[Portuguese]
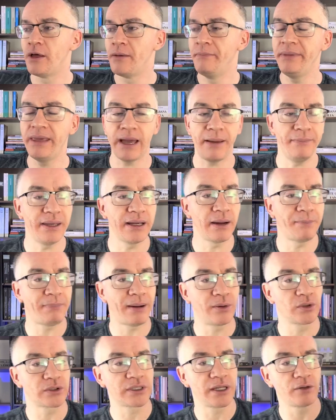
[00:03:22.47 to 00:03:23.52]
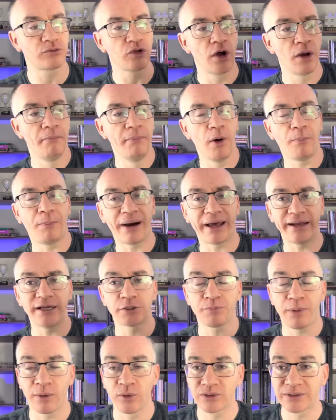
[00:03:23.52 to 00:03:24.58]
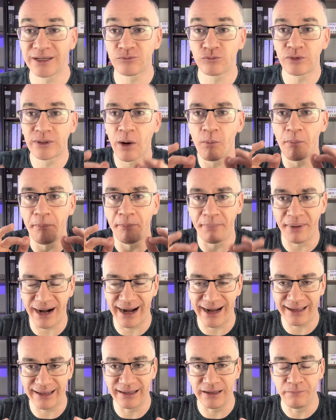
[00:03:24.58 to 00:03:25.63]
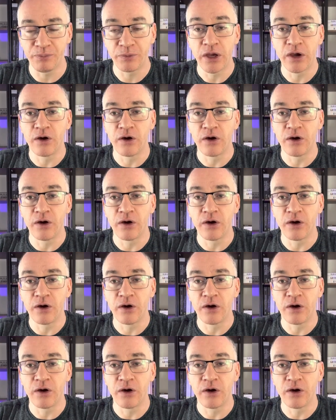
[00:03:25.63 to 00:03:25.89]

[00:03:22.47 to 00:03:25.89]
minha amiga pagou tanto, meu parente pagou tanto. Não pague.